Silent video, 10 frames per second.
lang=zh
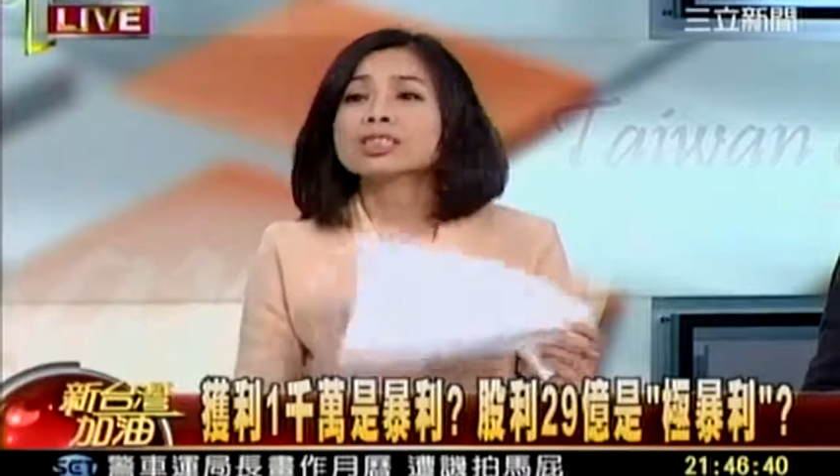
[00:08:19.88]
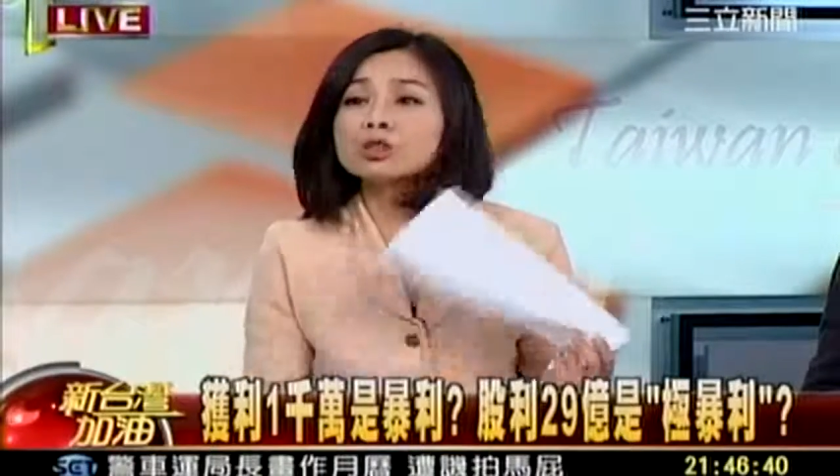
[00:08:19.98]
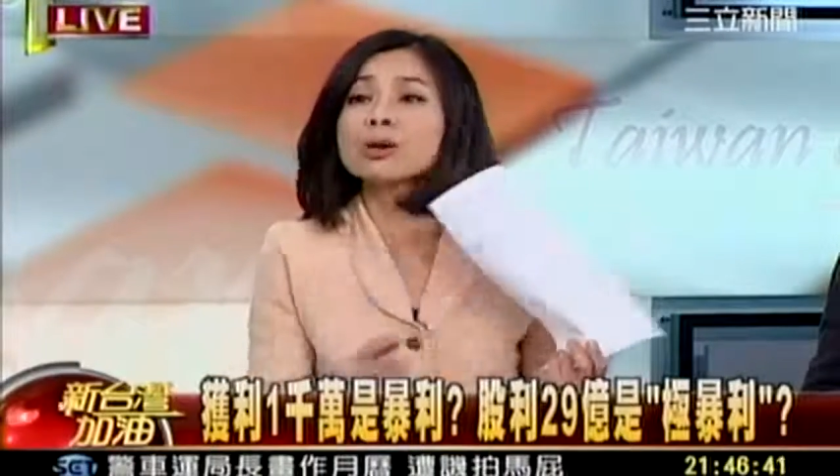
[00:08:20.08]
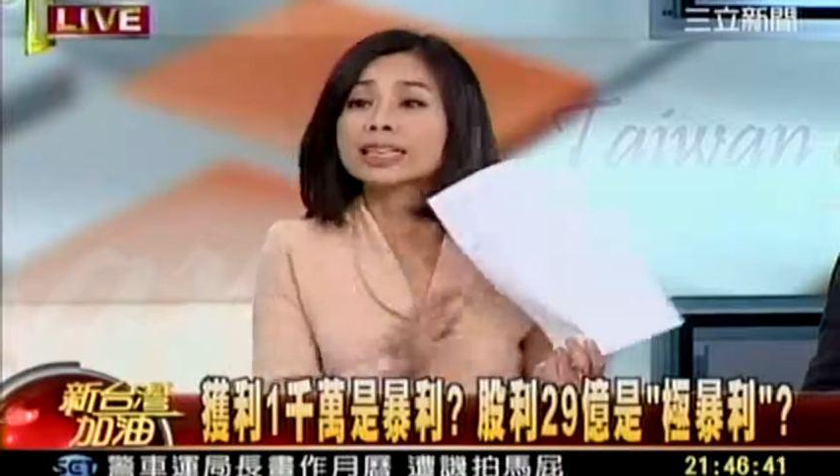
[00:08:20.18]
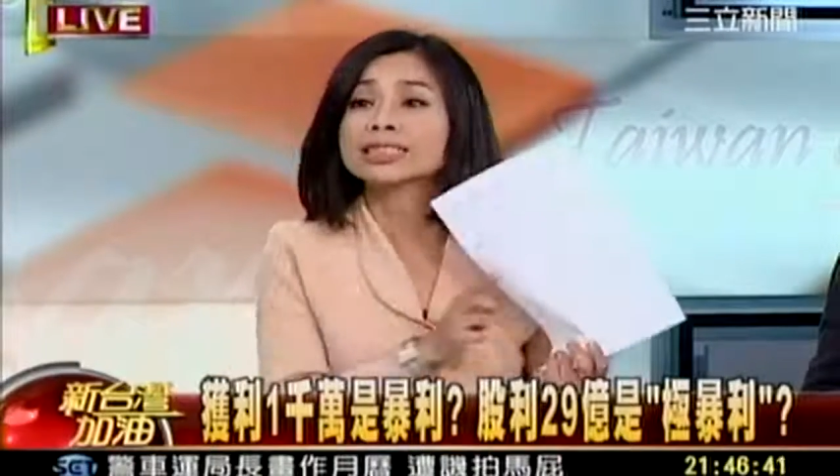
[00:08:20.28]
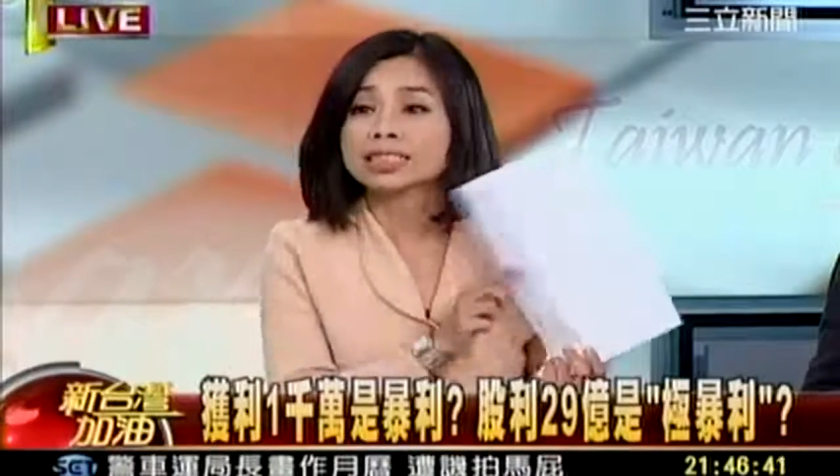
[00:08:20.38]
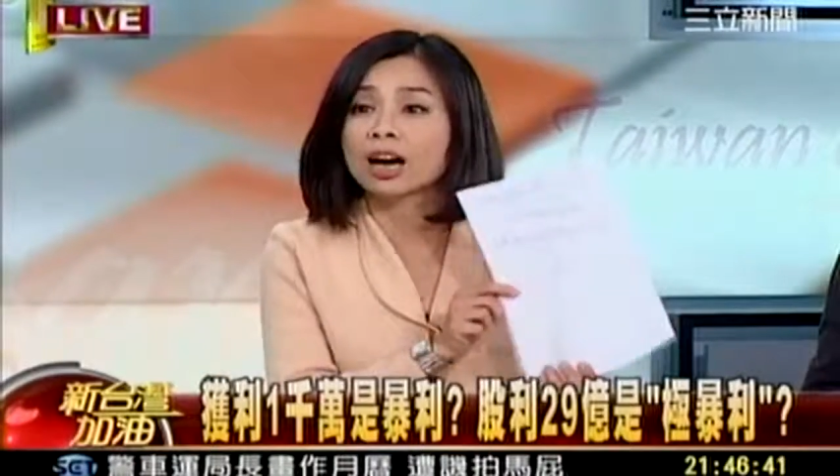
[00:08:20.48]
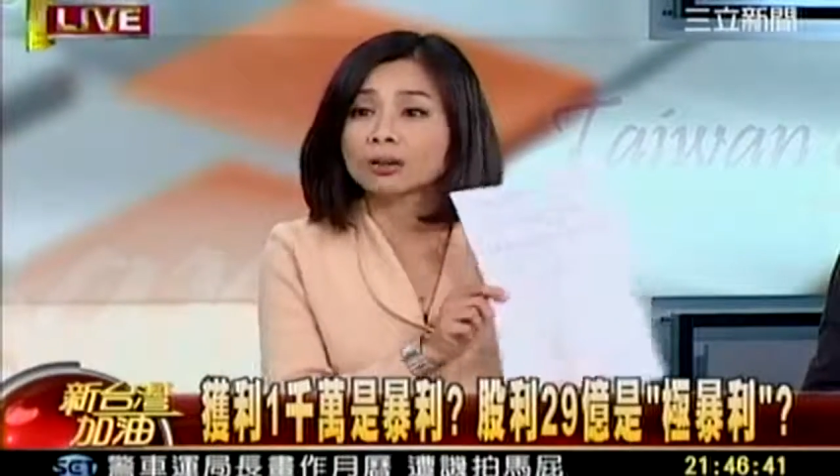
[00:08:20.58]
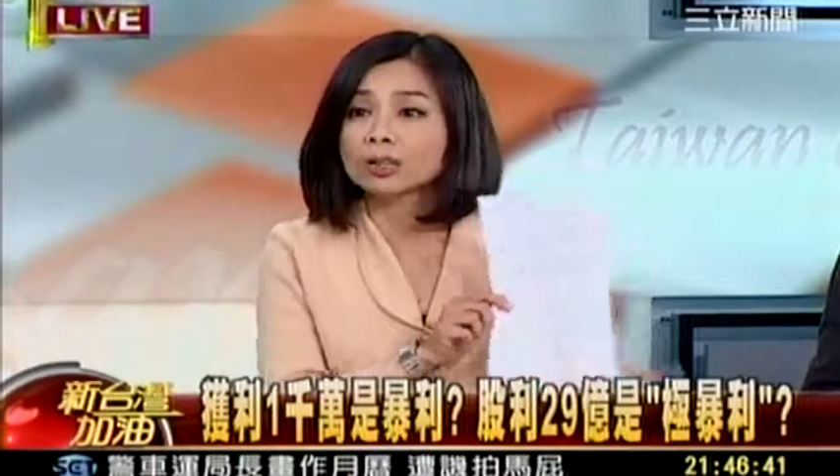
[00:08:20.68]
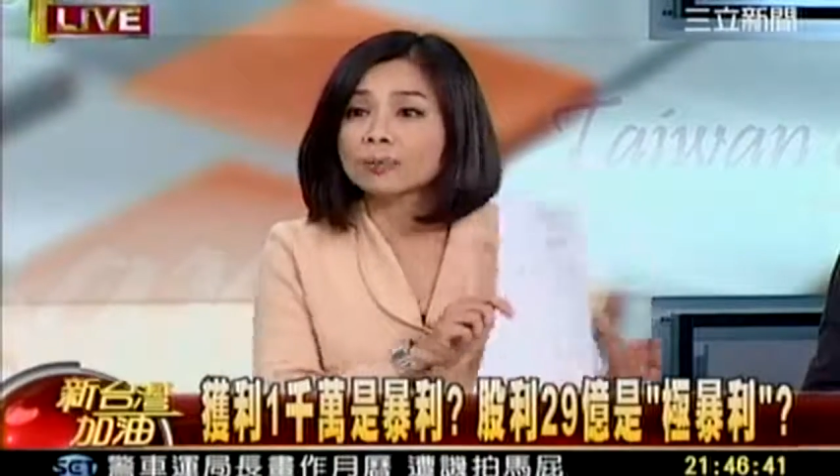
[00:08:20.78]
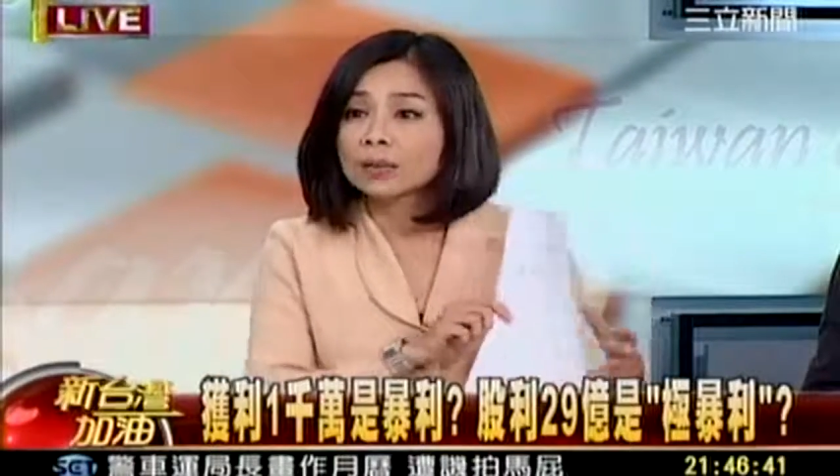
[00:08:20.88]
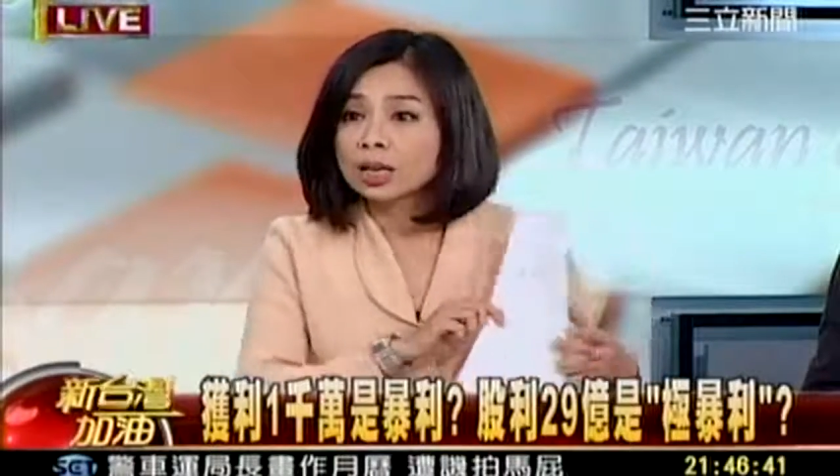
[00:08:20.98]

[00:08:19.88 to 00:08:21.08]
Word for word: 是算计好的，